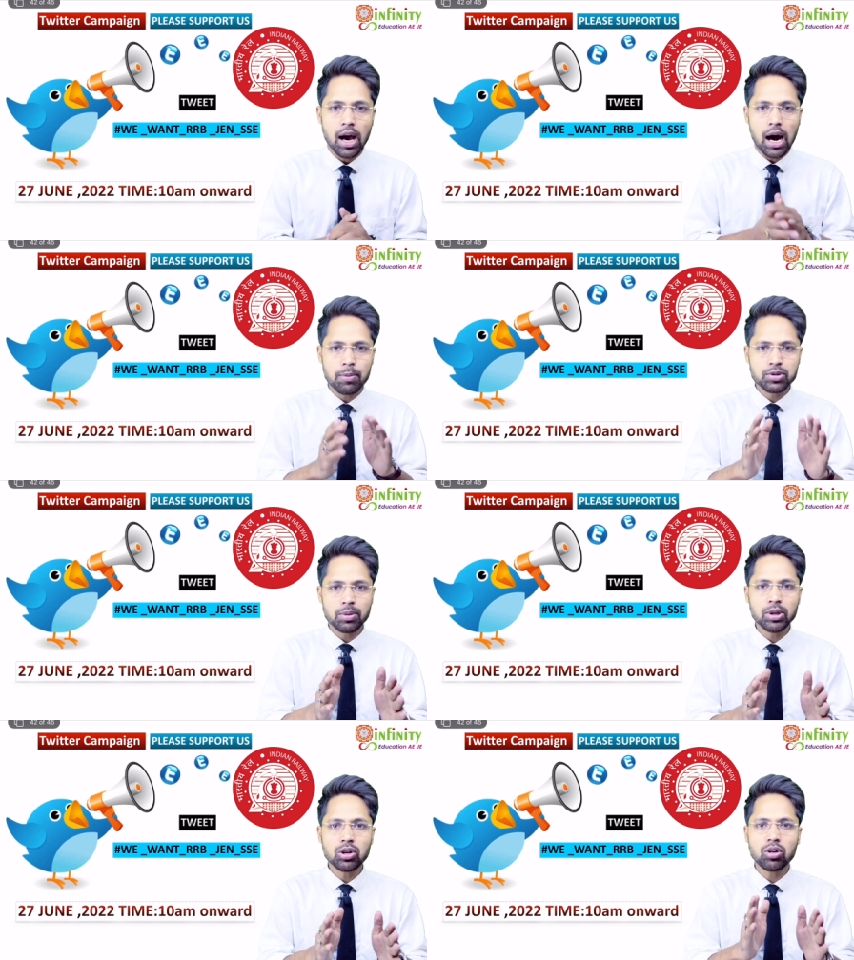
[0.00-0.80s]
आप
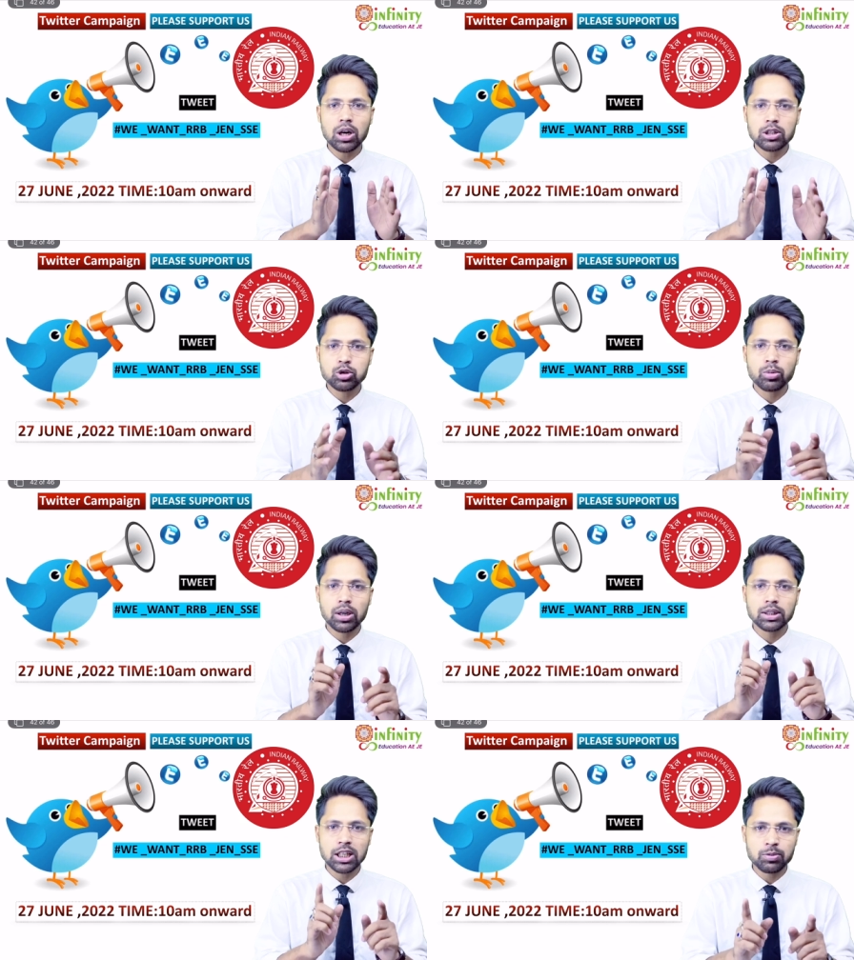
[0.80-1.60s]
सभी को कल सुबह
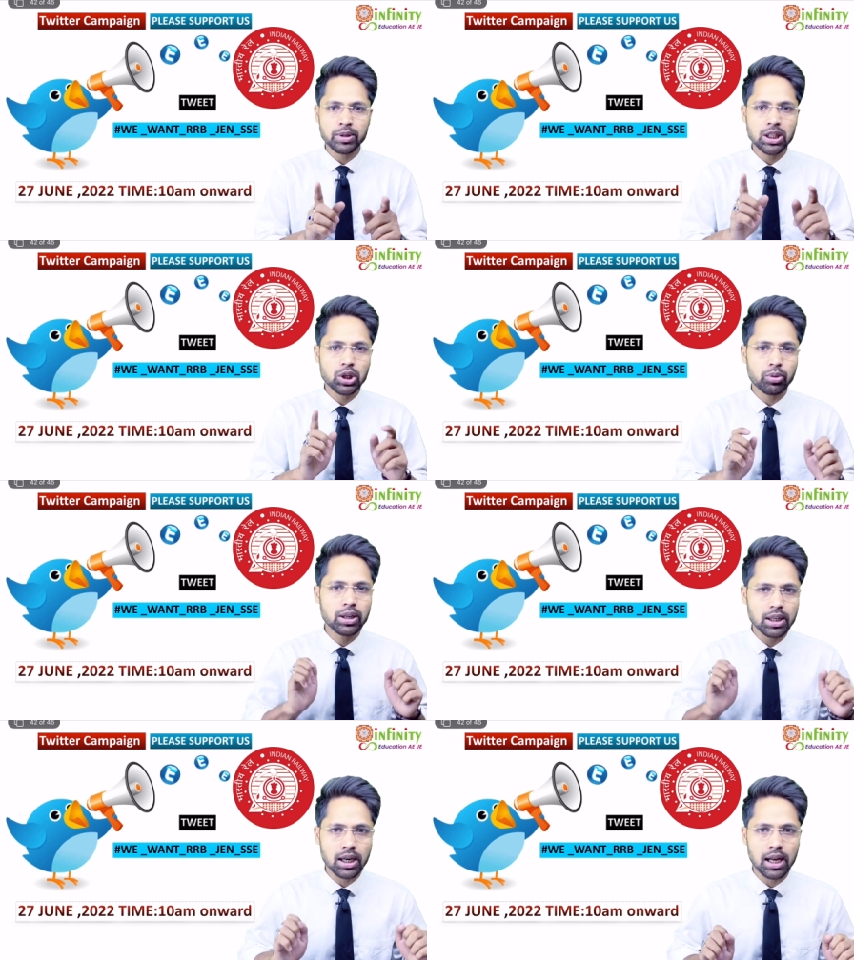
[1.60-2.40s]
10 बजे ट्वीट
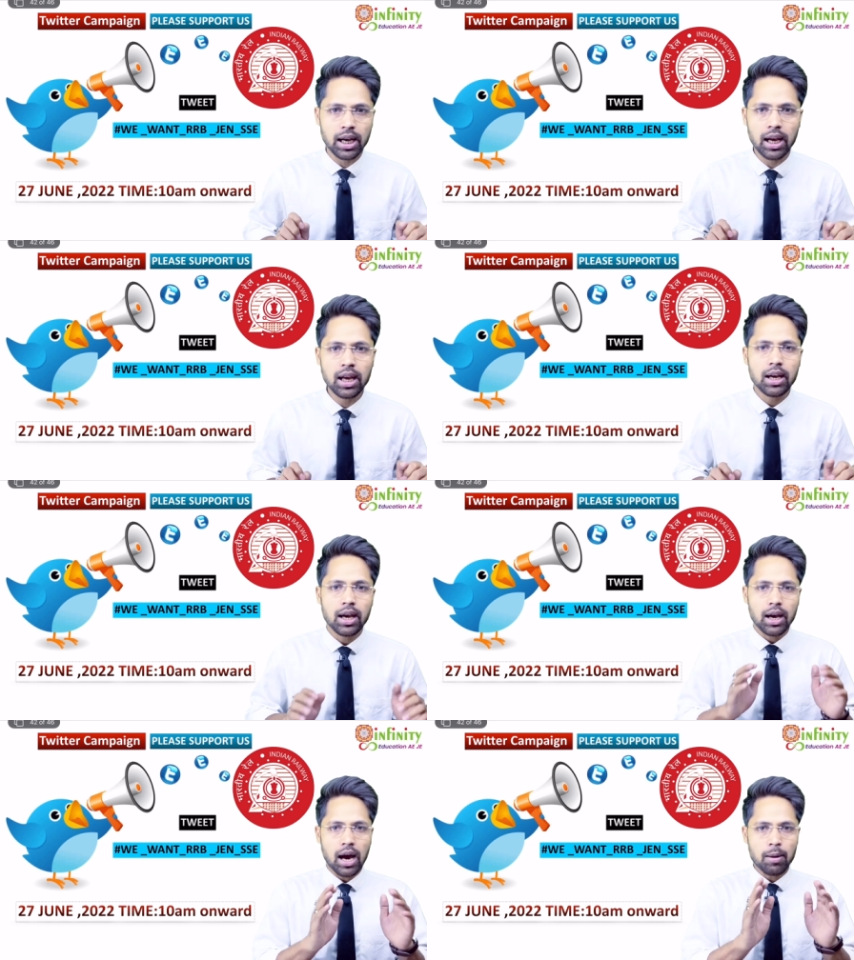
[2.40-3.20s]
करना है
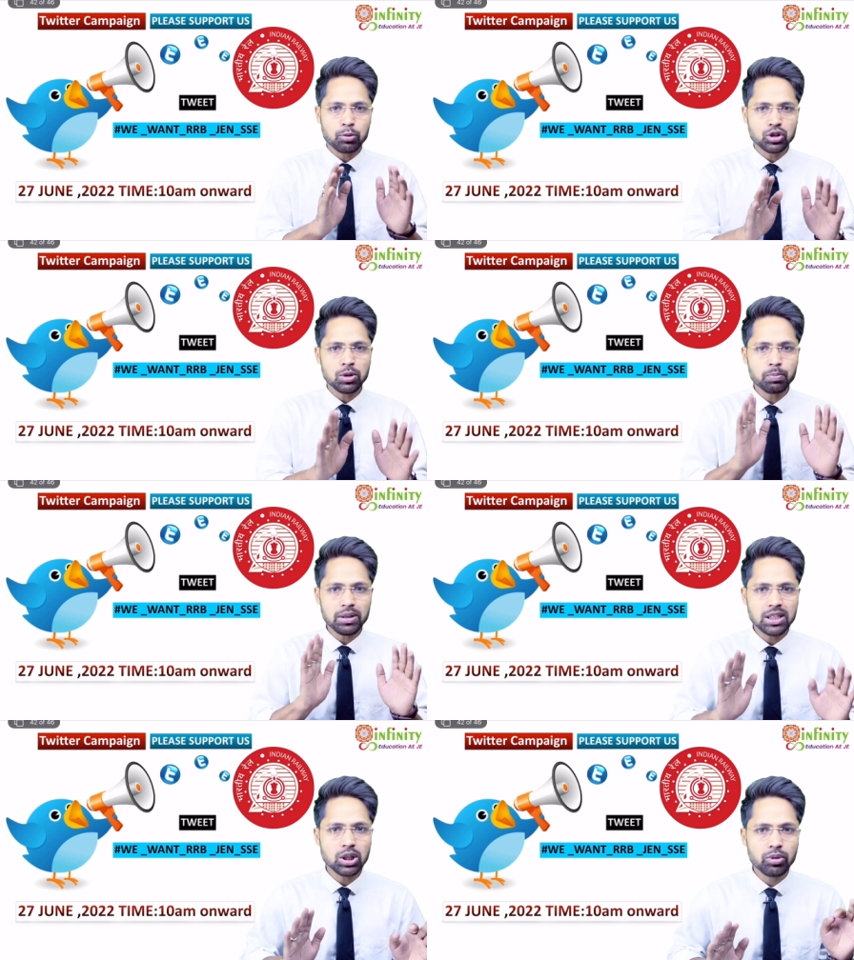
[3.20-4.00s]
आपको सिंपल
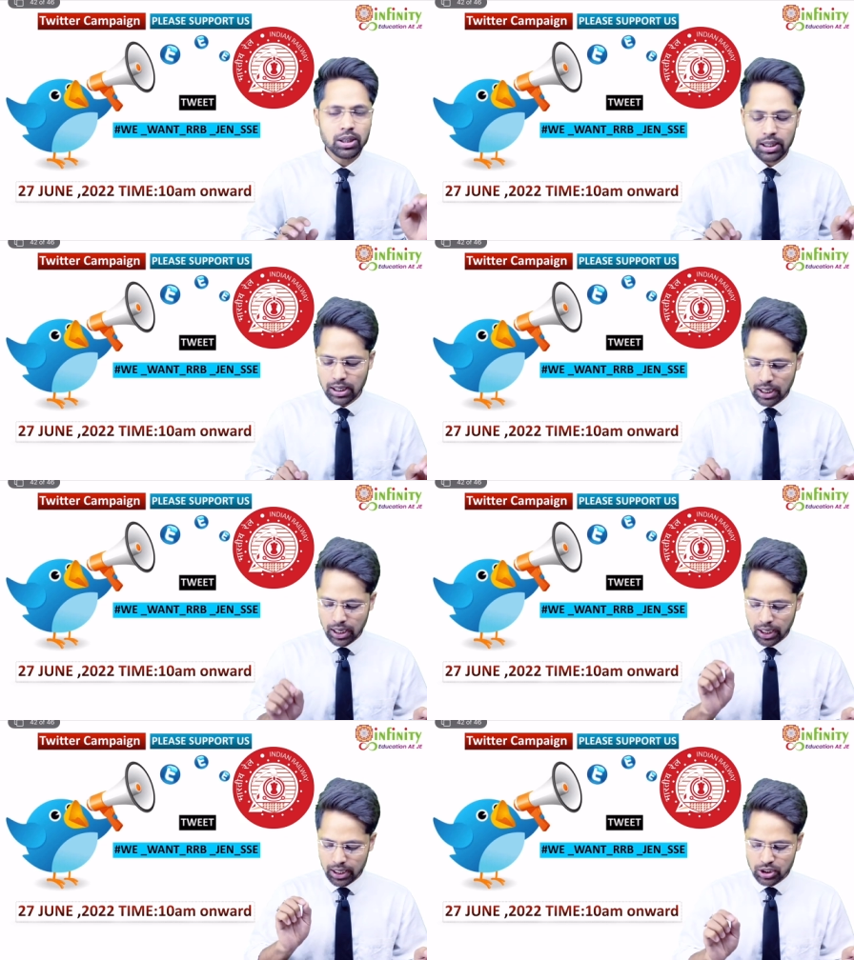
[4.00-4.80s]
सा ट्वीट करना
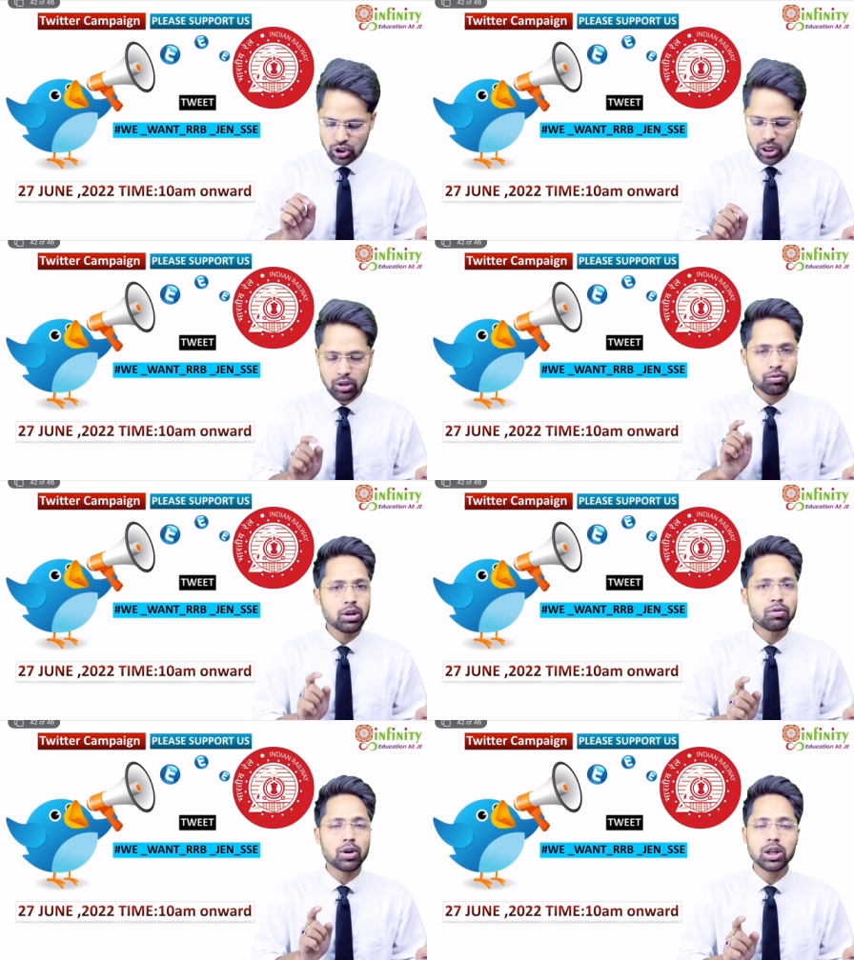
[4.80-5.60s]
है हैश टैग वी
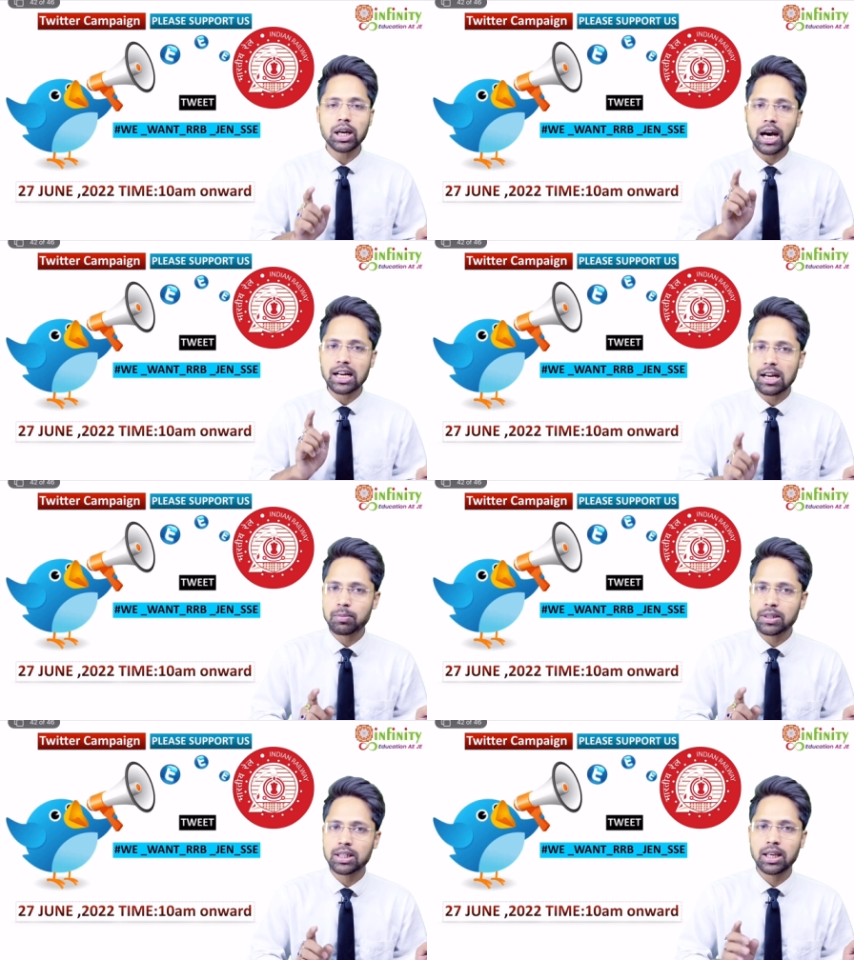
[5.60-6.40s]
वॉन्ट आर आर
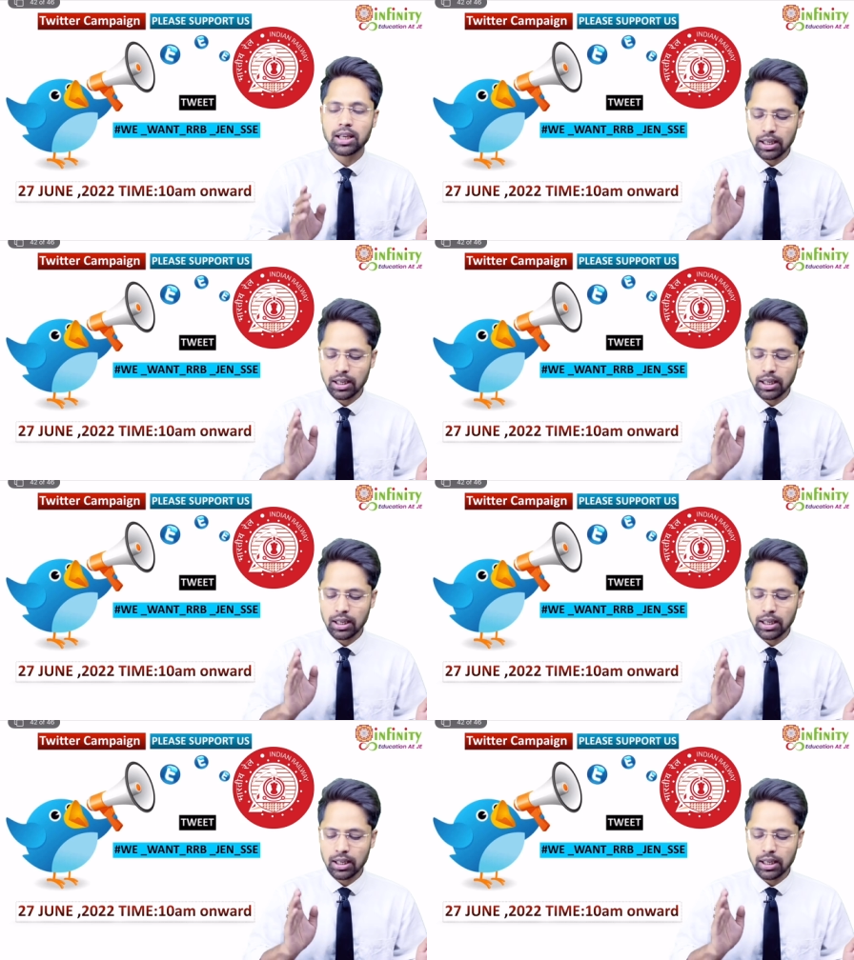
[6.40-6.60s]
बी जे